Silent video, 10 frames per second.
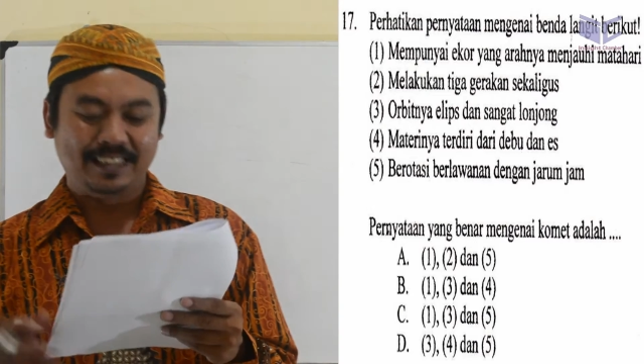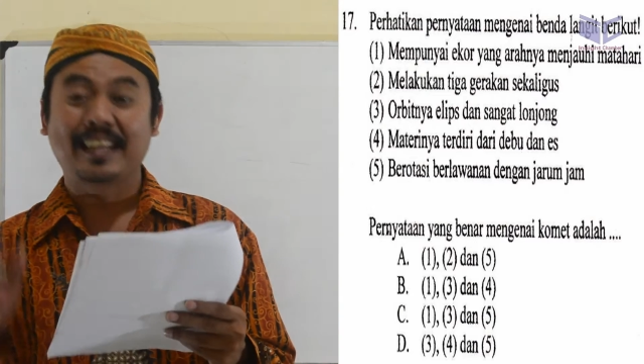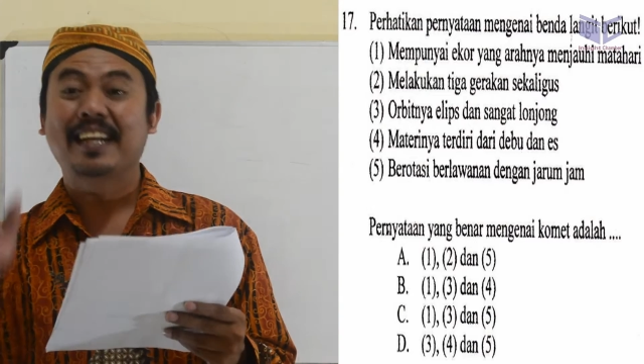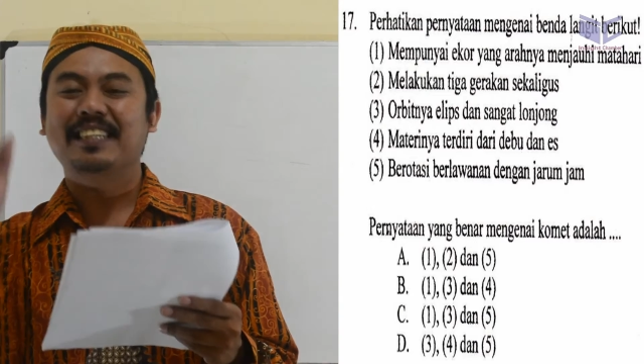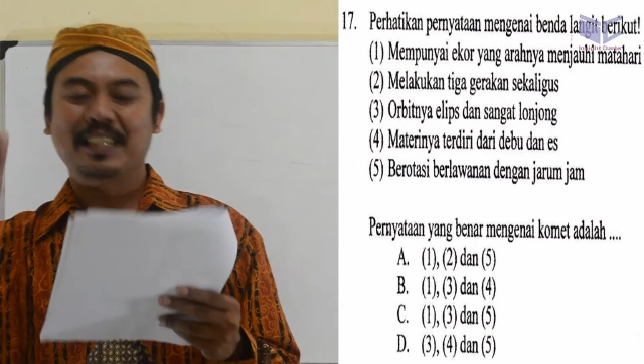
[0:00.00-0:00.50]

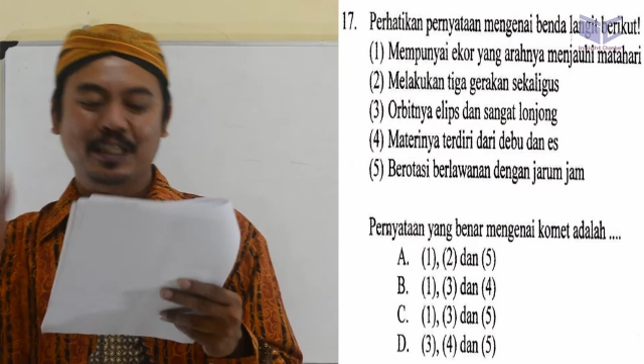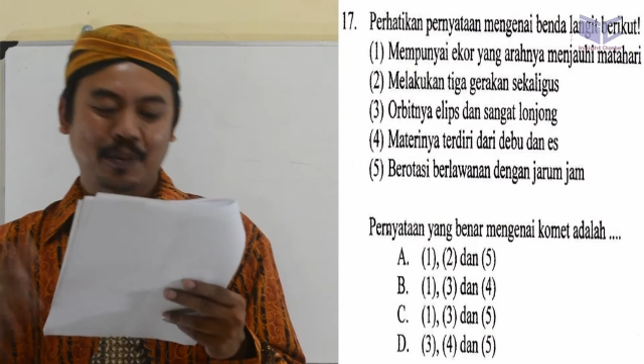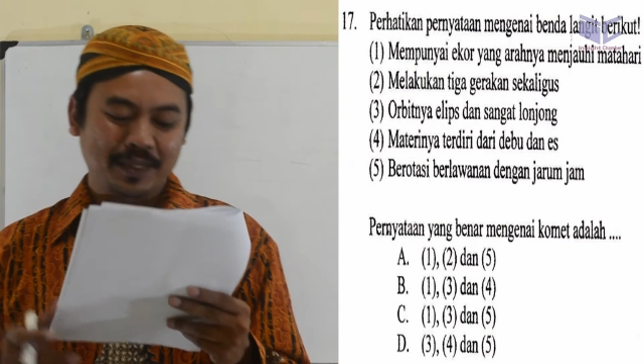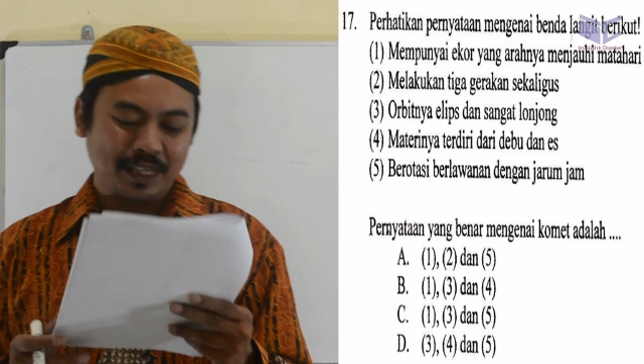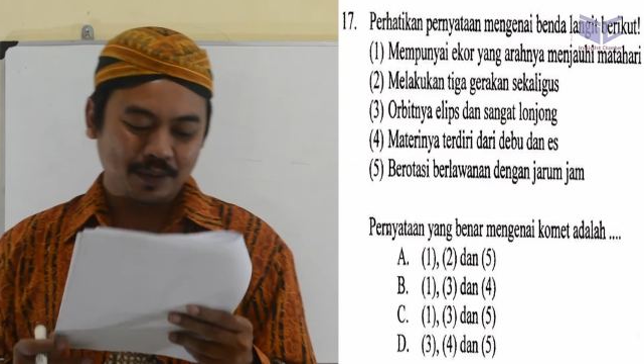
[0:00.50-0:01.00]
Tanda saya satu
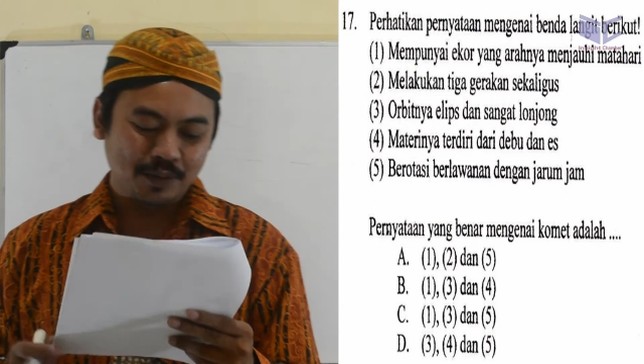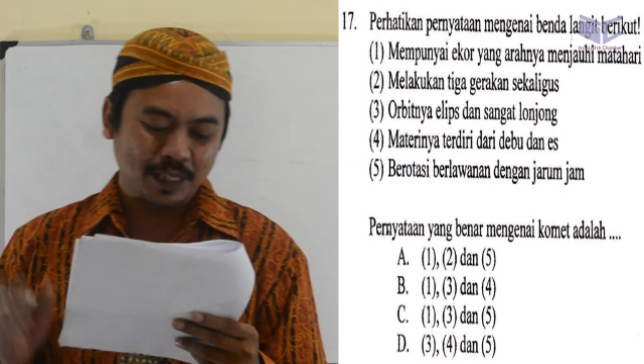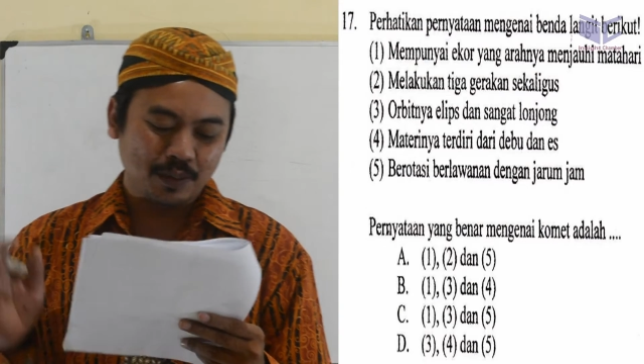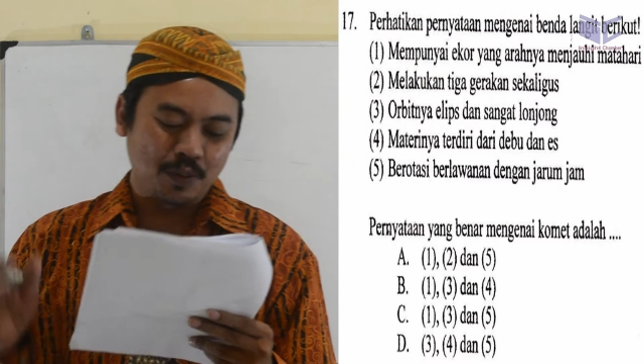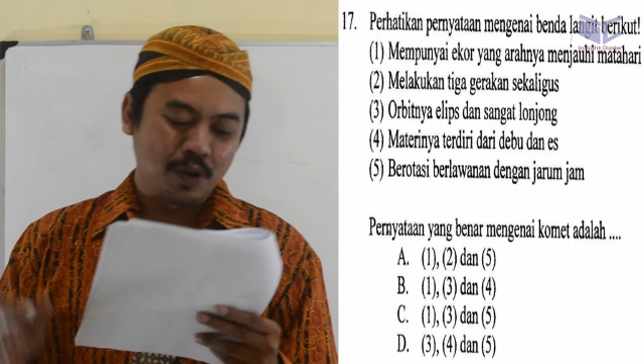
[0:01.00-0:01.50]
persatu
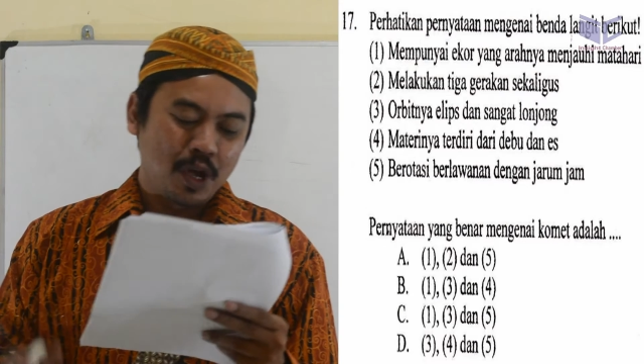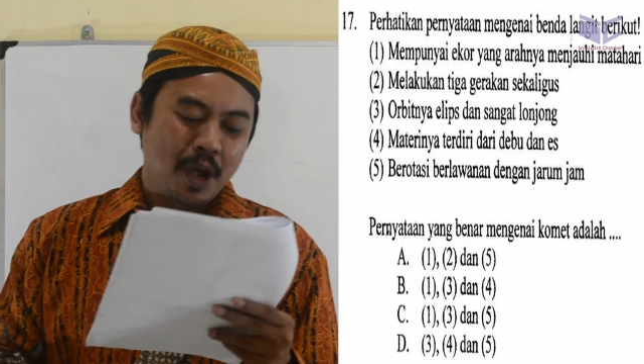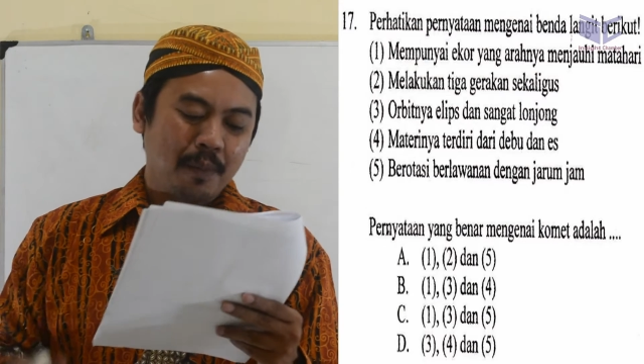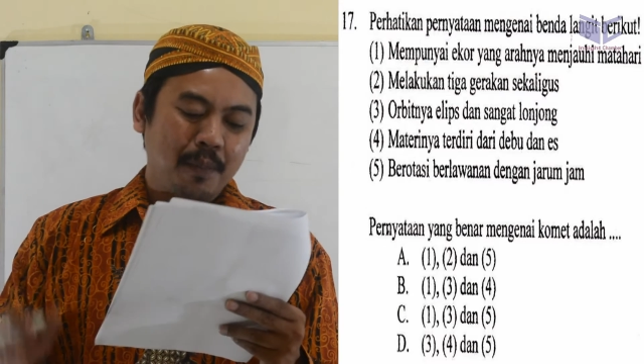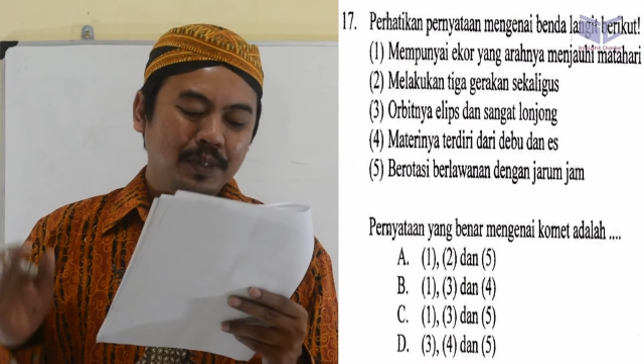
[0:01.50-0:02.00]
satu
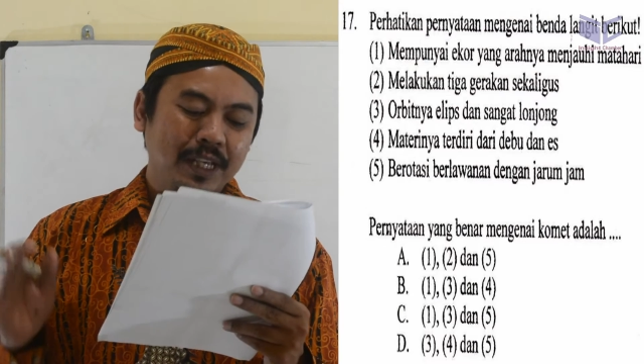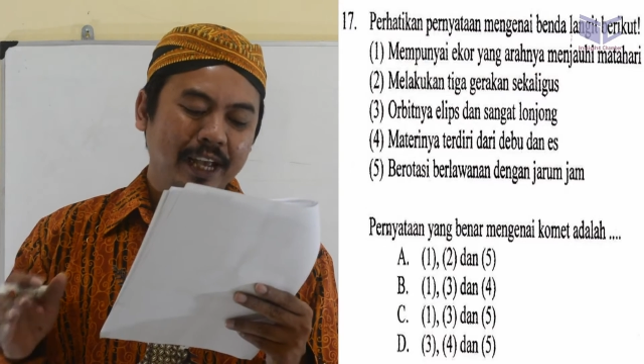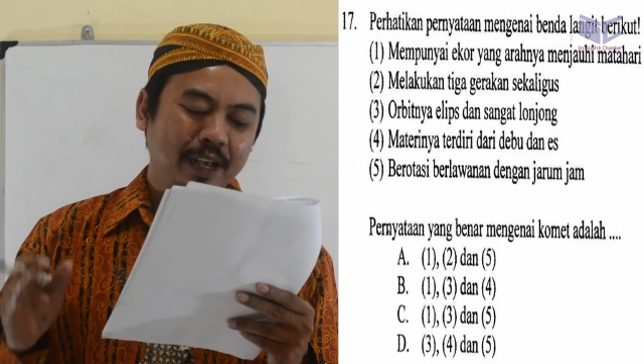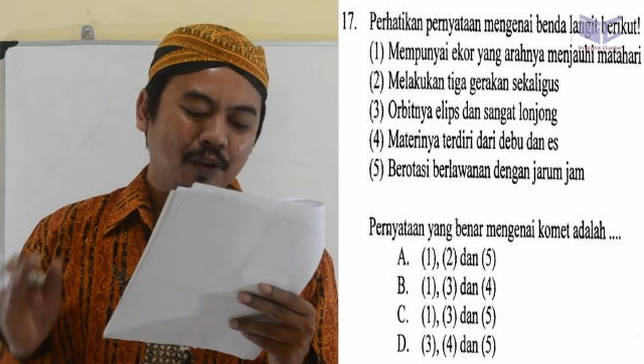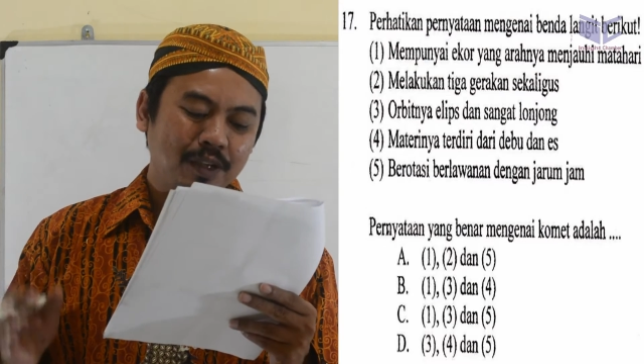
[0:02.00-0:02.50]
mempunyai